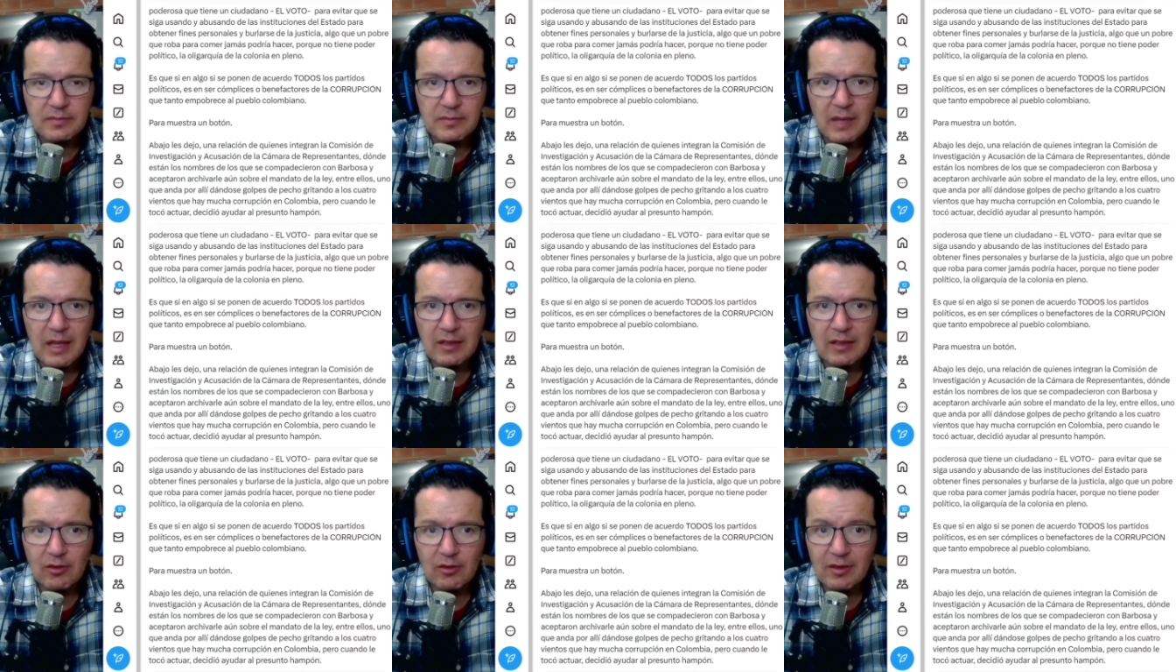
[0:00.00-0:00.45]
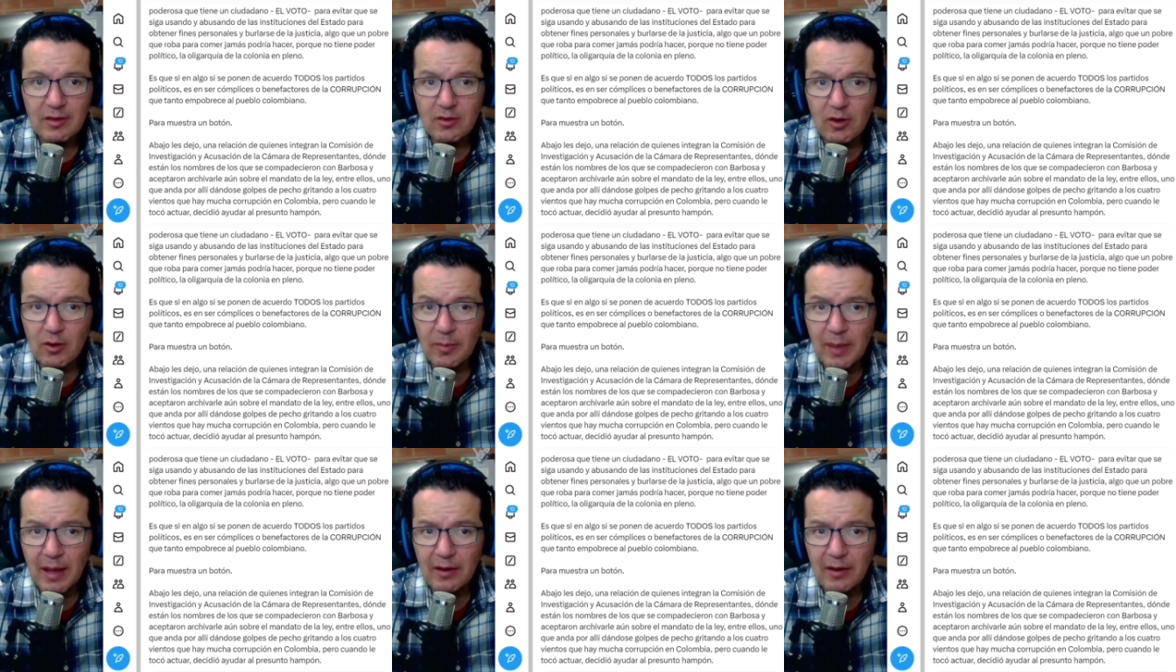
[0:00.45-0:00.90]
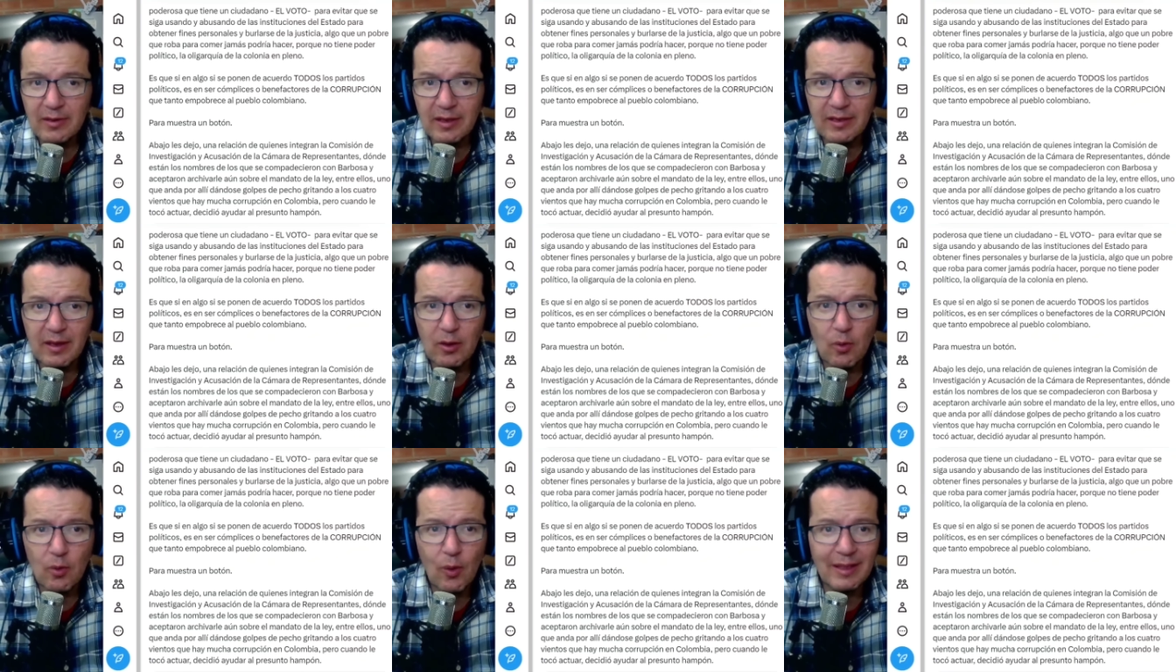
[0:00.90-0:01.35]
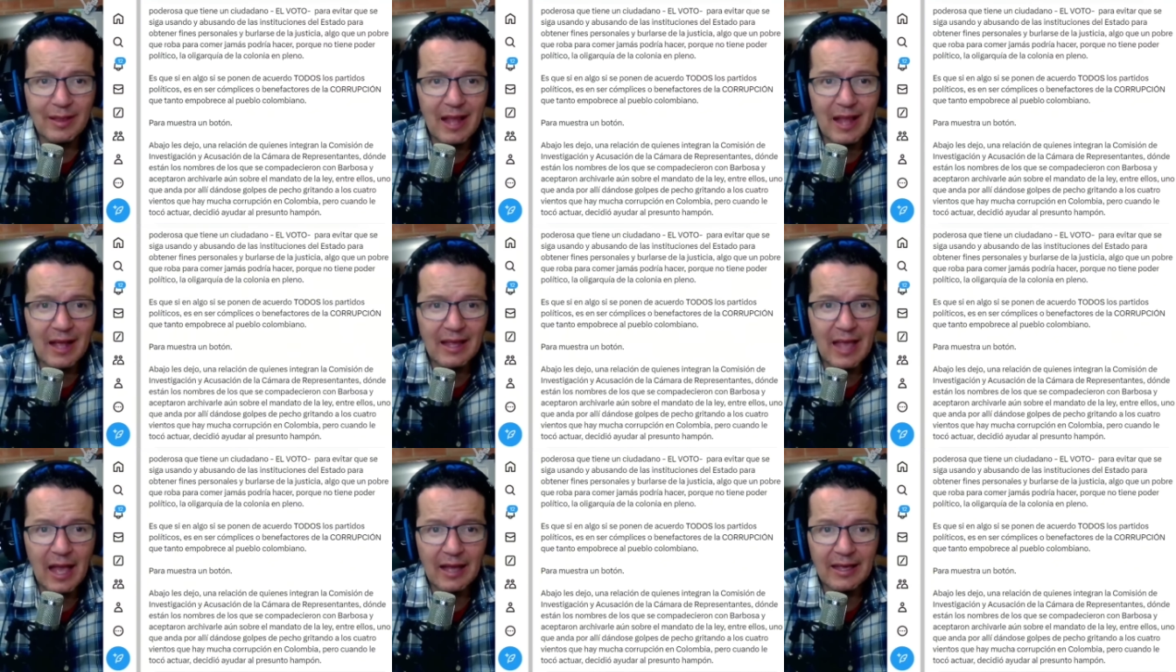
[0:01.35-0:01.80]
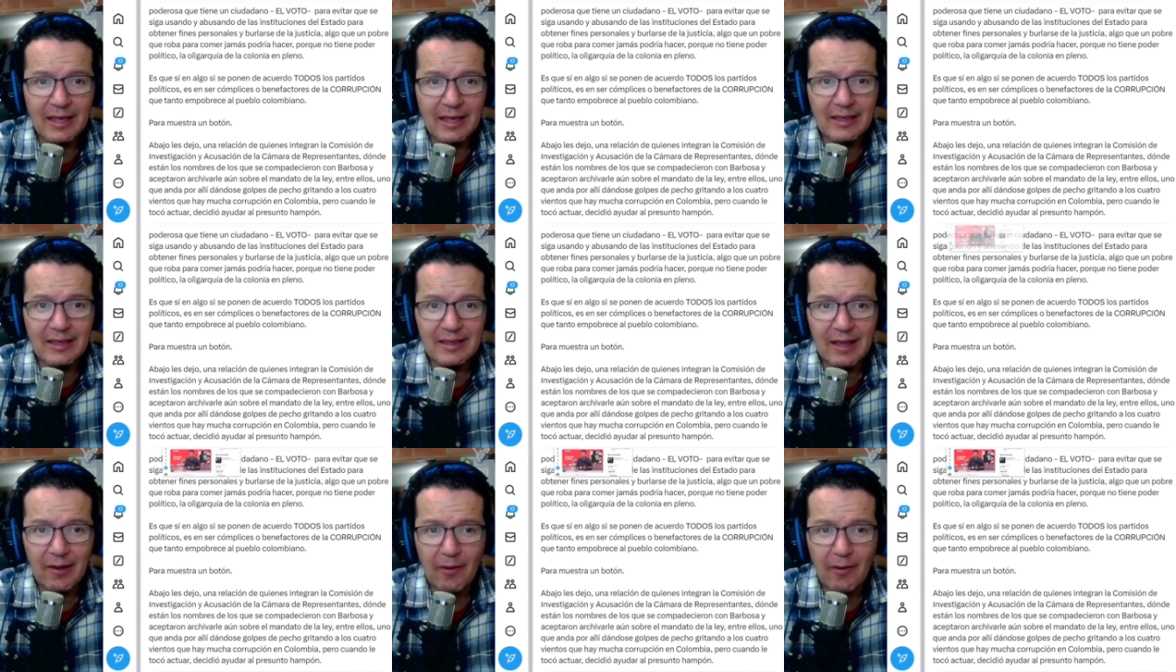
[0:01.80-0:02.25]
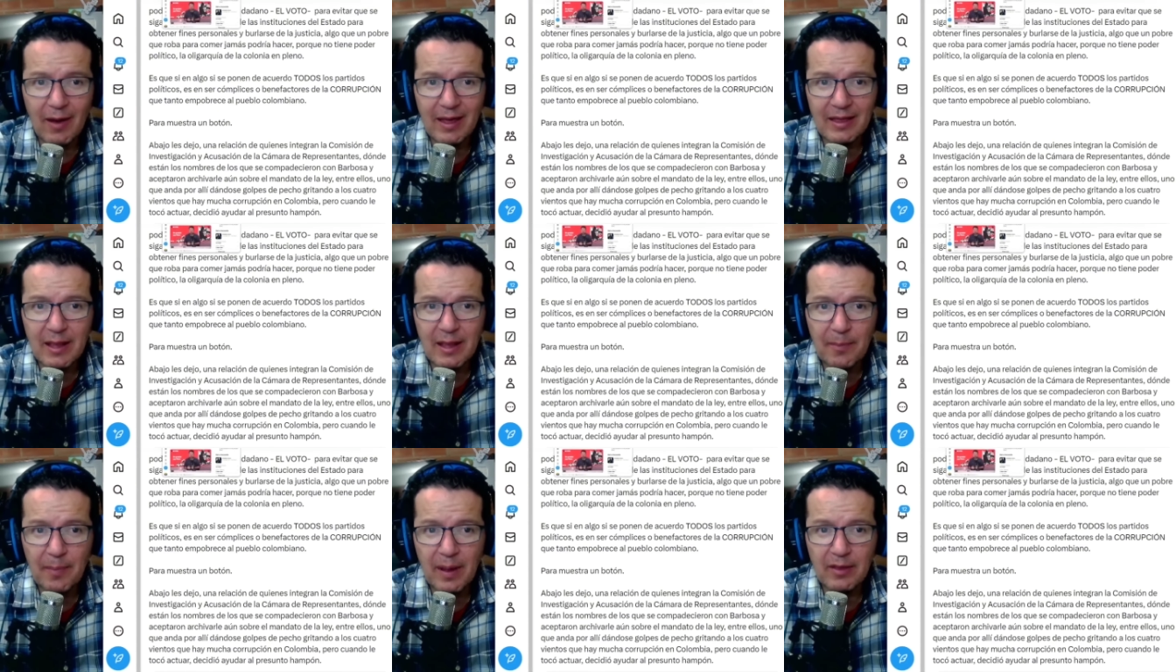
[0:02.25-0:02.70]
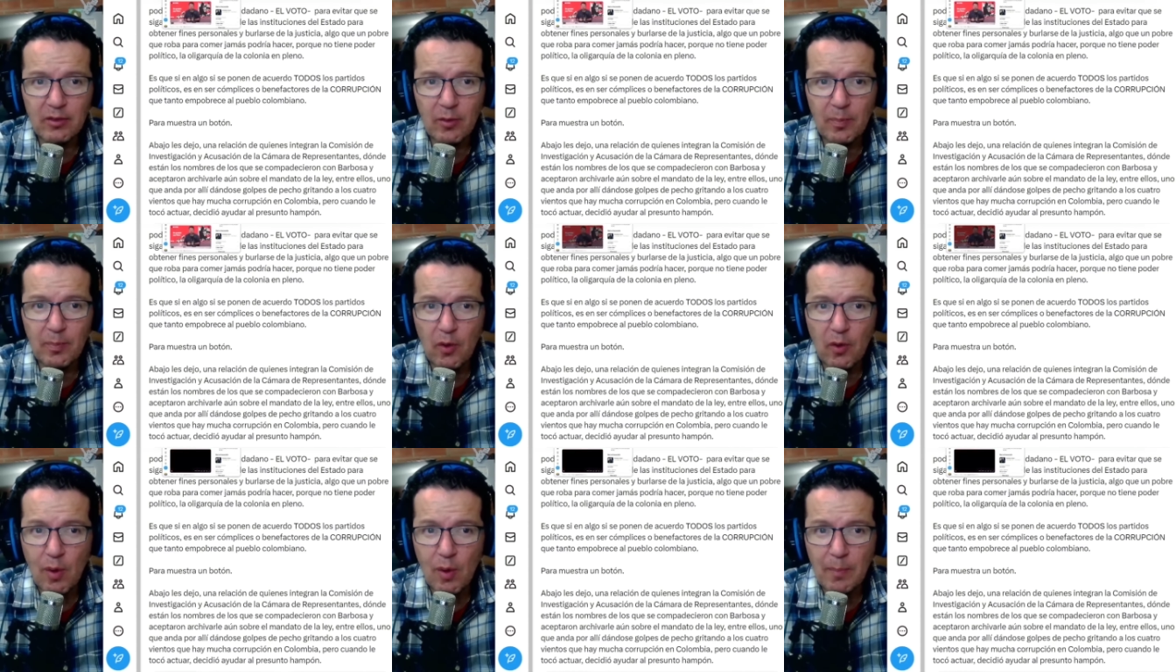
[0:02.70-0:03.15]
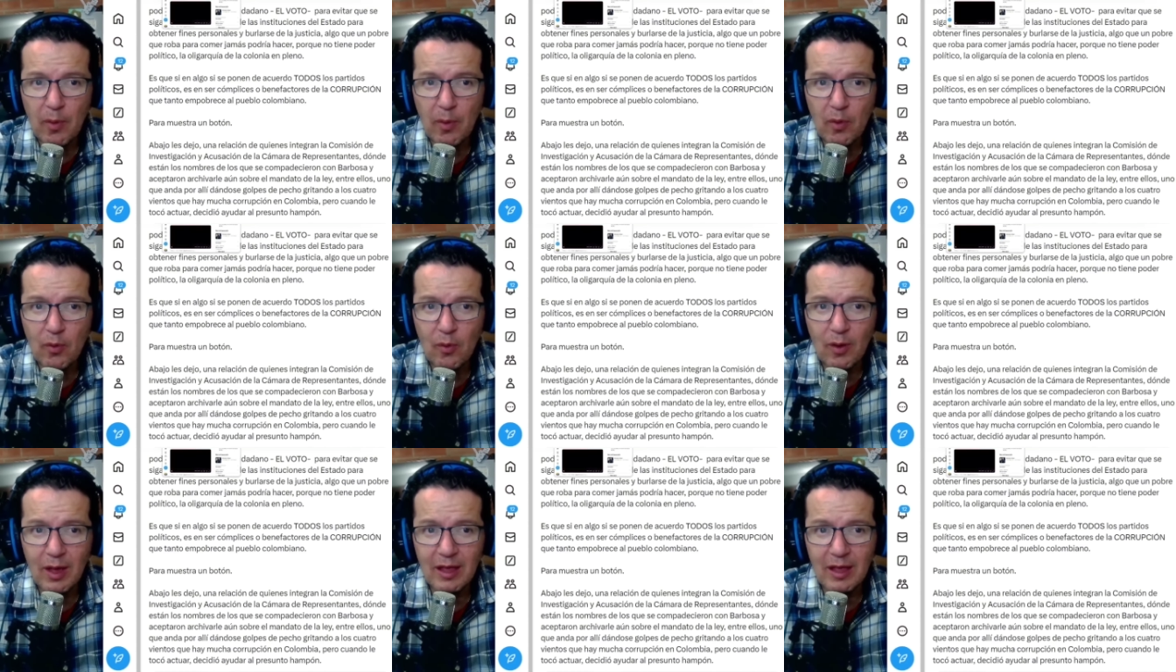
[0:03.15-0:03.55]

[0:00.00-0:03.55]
Entonces, colombianos, desen cuenta que aquí se va destapando poco a poco.